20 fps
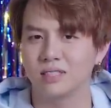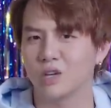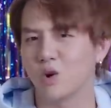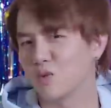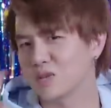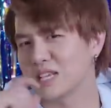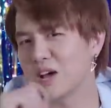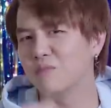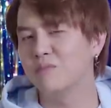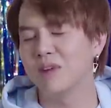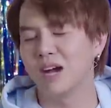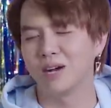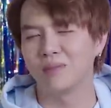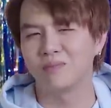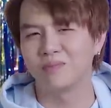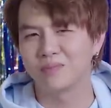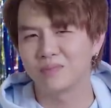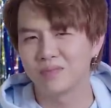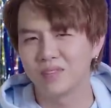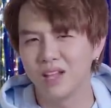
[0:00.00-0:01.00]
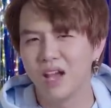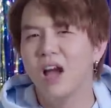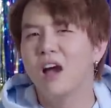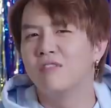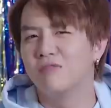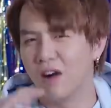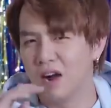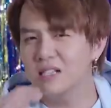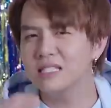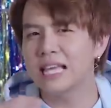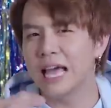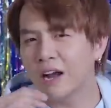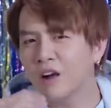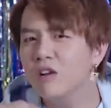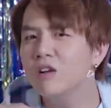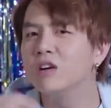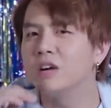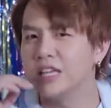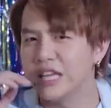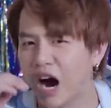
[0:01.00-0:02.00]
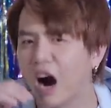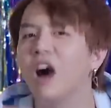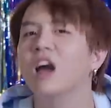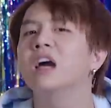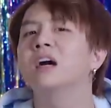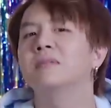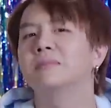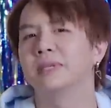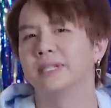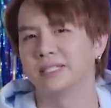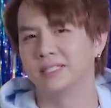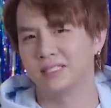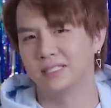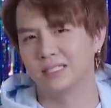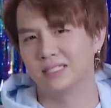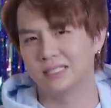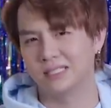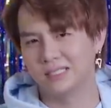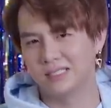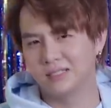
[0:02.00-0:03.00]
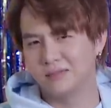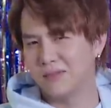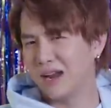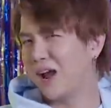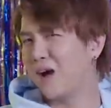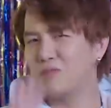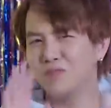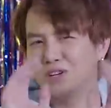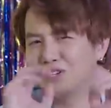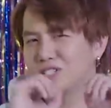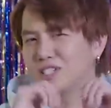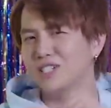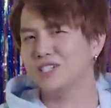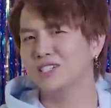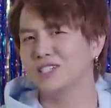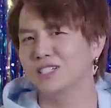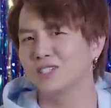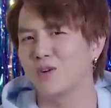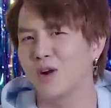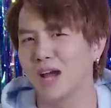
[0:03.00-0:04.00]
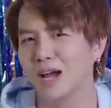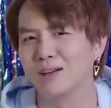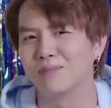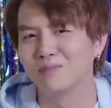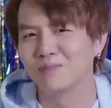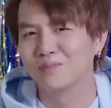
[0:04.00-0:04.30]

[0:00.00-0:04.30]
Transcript: cuộc sống mà vẫn sẽ có người giỏi hơn mình mình không lường trước được hòa